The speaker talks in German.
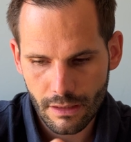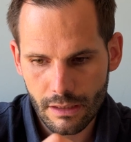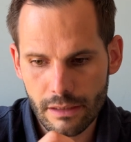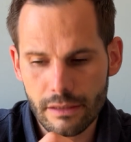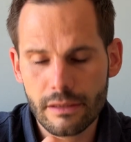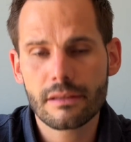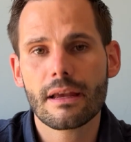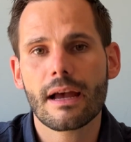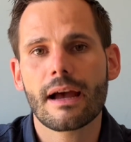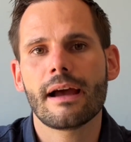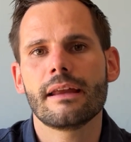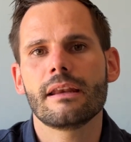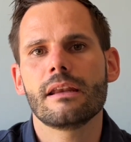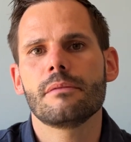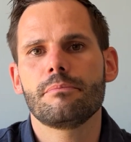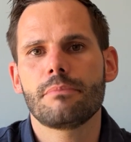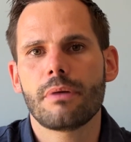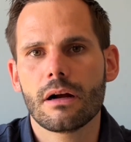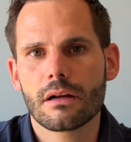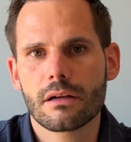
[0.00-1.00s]
ich eine
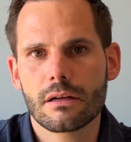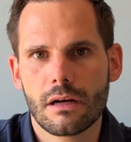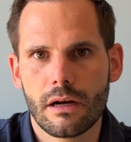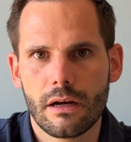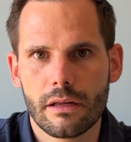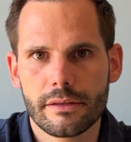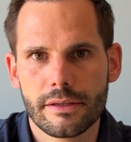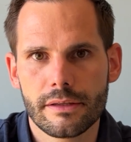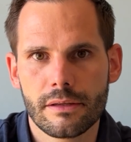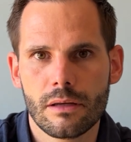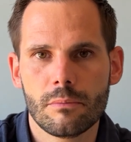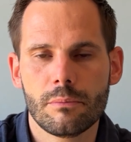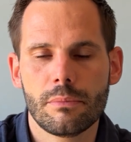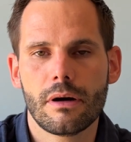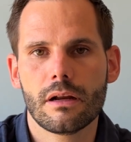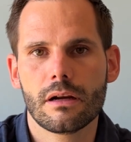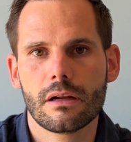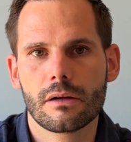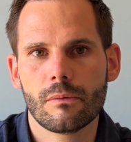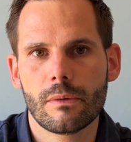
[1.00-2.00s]
Bankkarte hier in
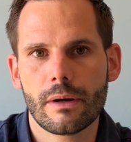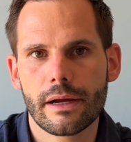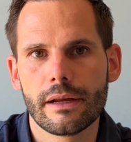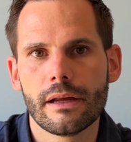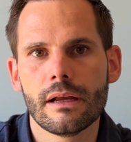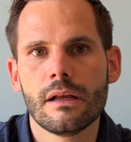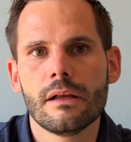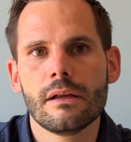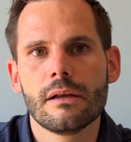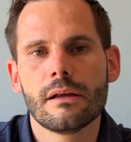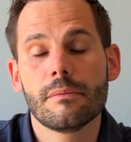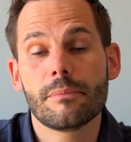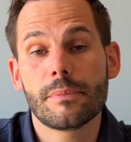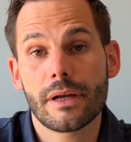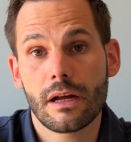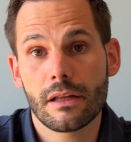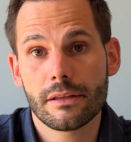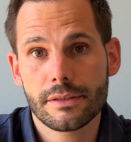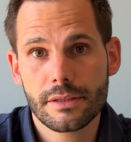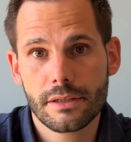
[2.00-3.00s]
Paraguay
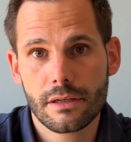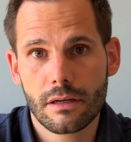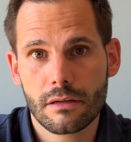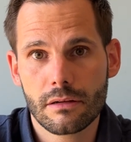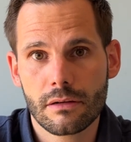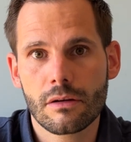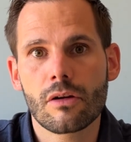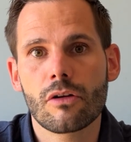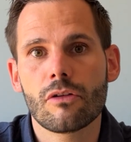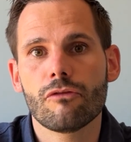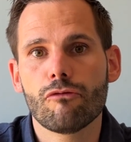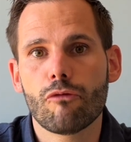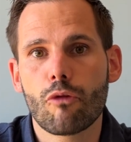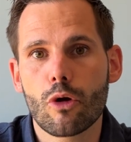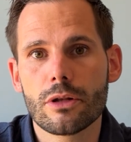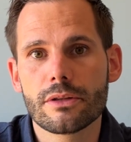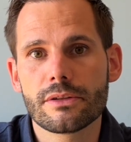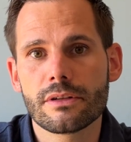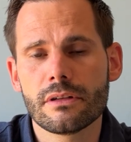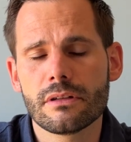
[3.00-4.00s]
beantragen
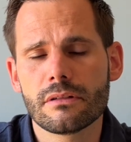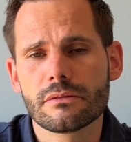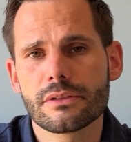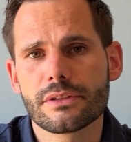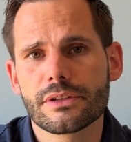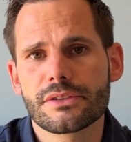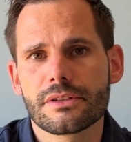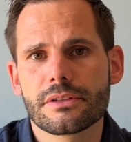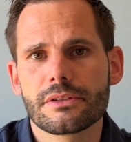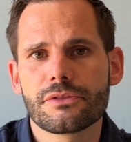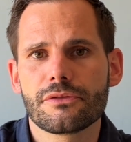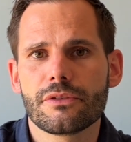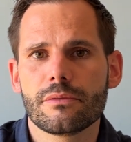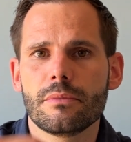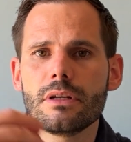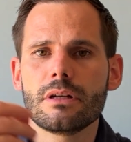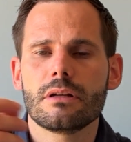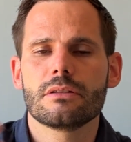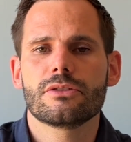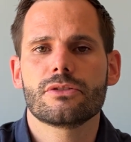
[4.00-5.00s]
wollte. Und das ist für
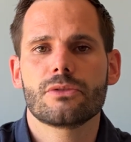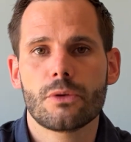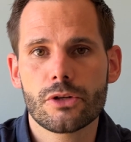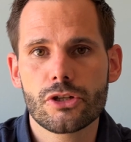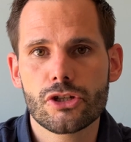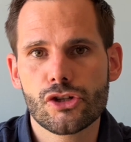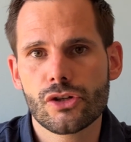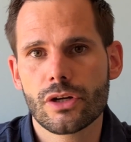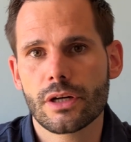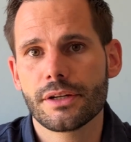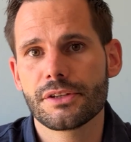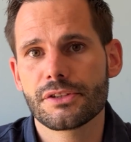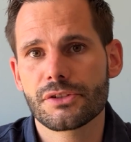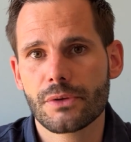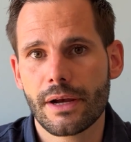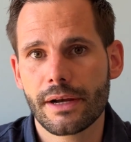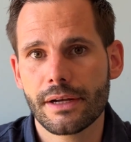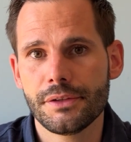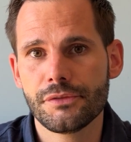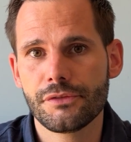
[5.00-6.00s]
mich als Deutschen gar nicht so
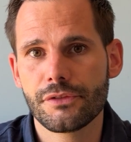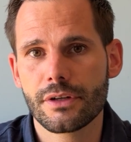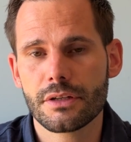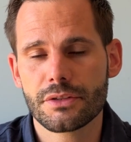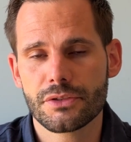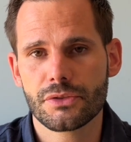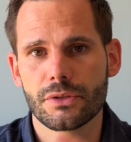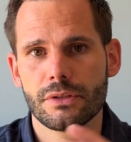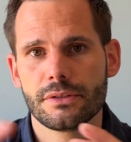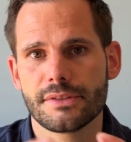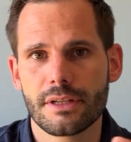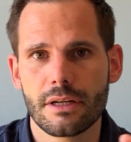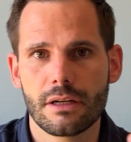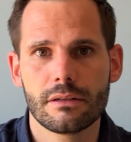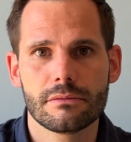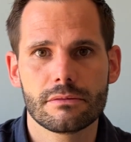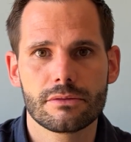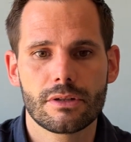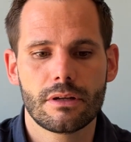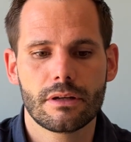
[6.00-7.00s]
einfach,
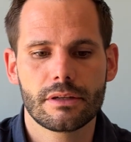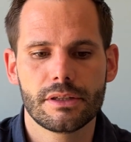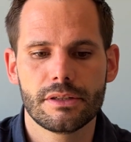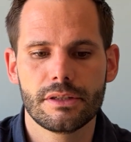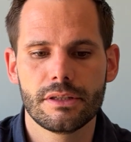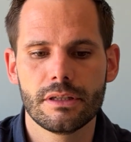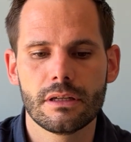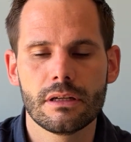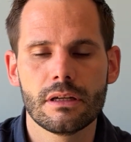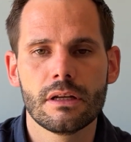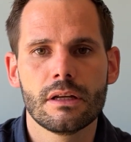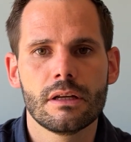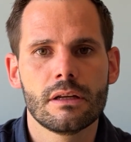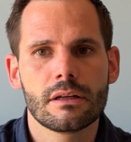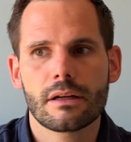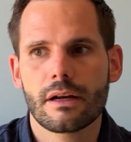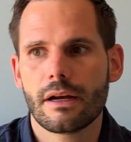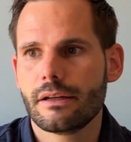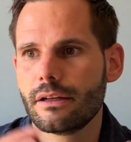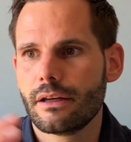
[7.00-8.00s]
solange ich hier
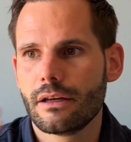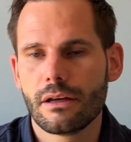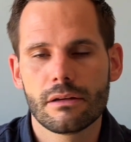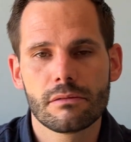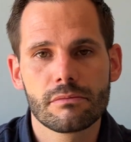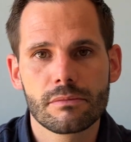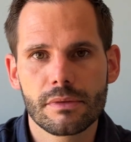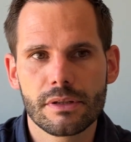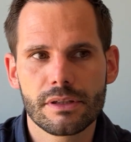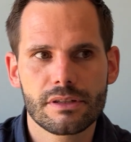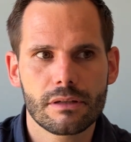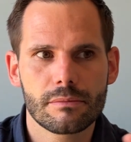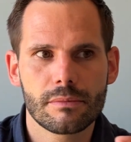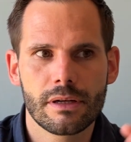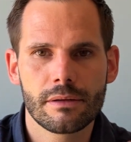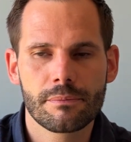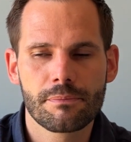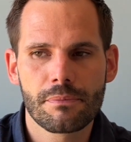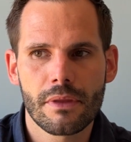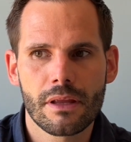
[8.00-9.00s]
keine, ich sag mal,
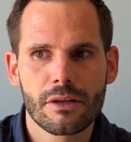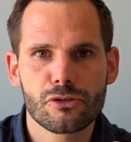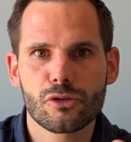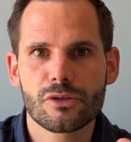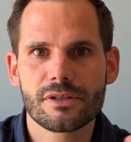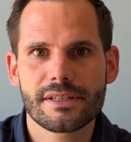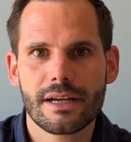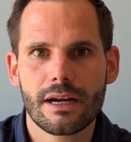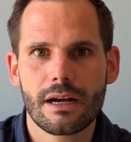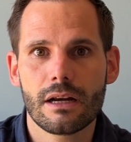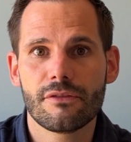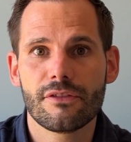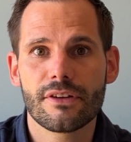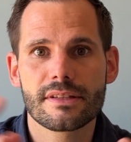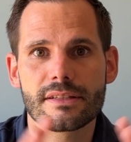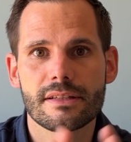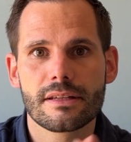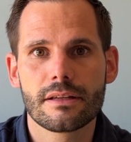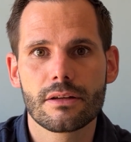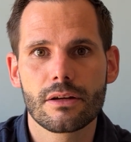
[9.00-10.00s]

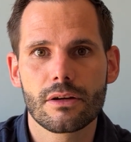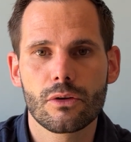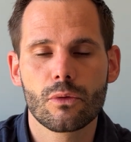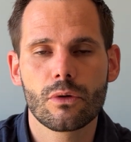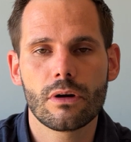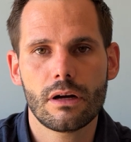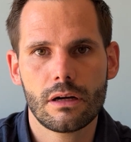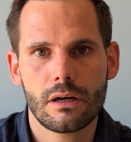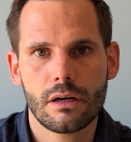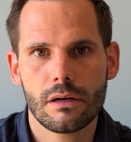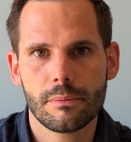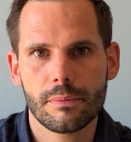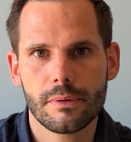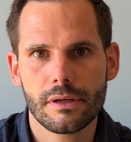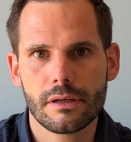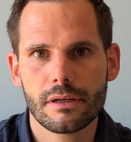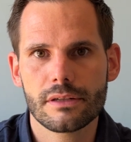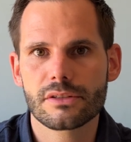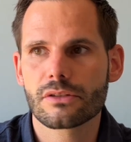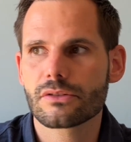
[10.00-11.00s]
Sozialversicherung habe.
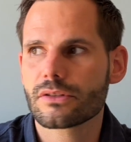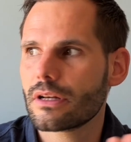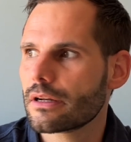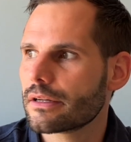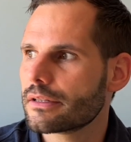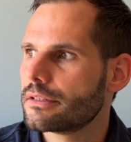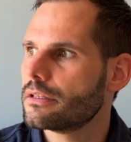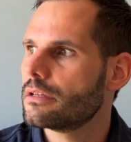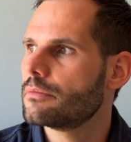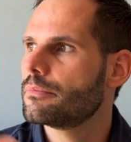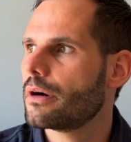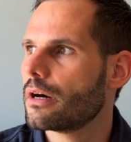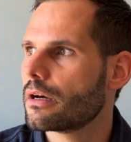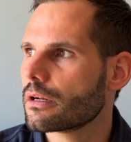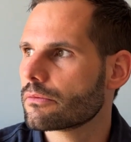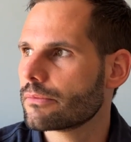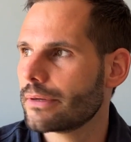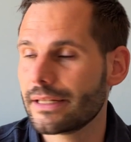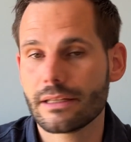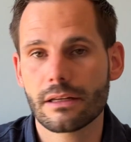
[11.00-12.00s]
Also solange ich hier in
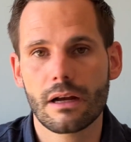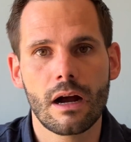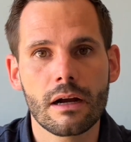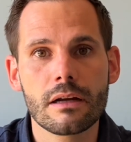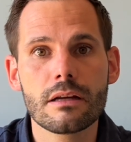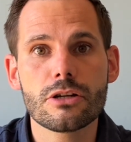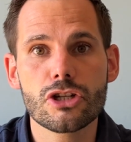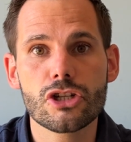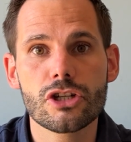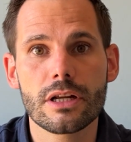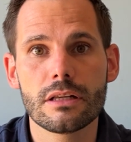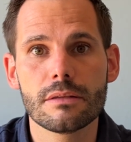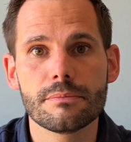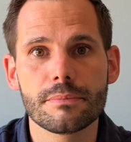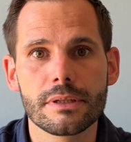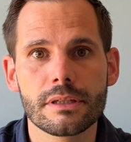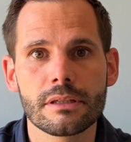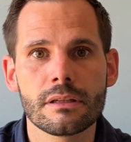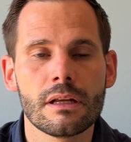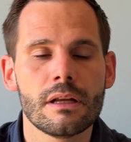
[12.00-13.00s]
Paraguay nicht angestellt
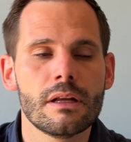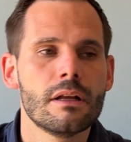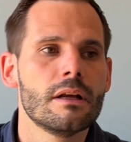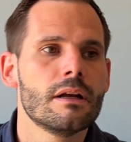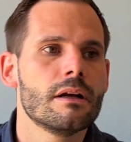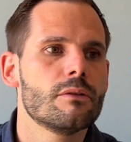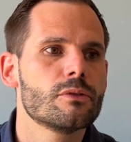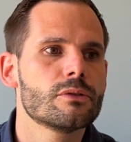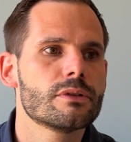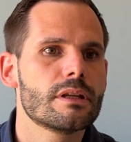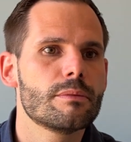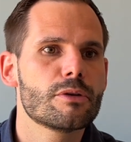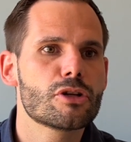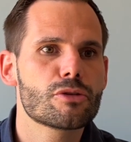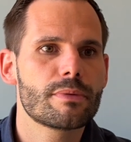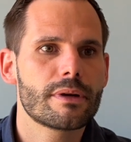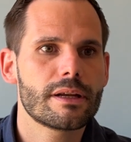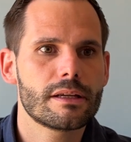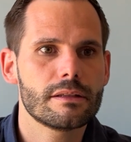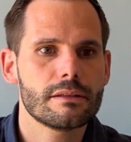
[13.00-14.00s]
bin und
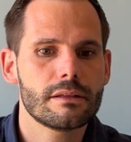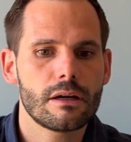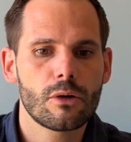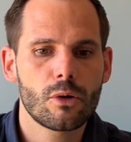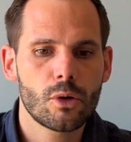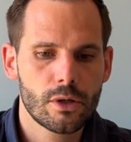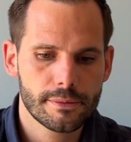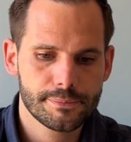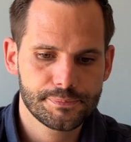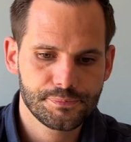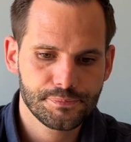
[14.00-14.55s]
dementsprechend auch